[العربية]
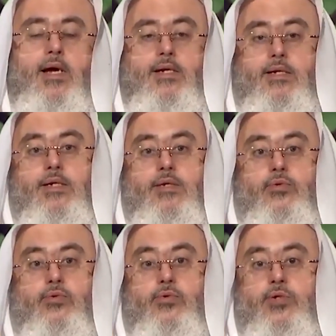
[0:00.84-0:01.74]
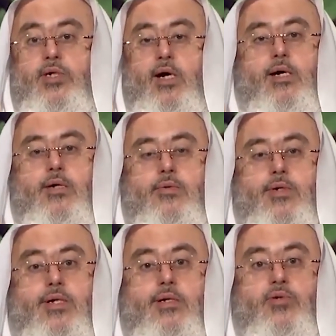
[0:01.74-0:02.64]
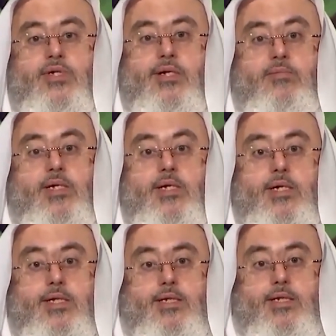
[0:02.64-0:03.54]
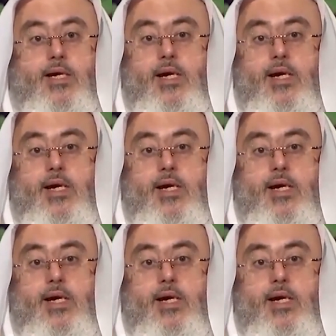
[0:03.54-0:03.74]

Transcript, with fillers: العيد شعار للمسلمين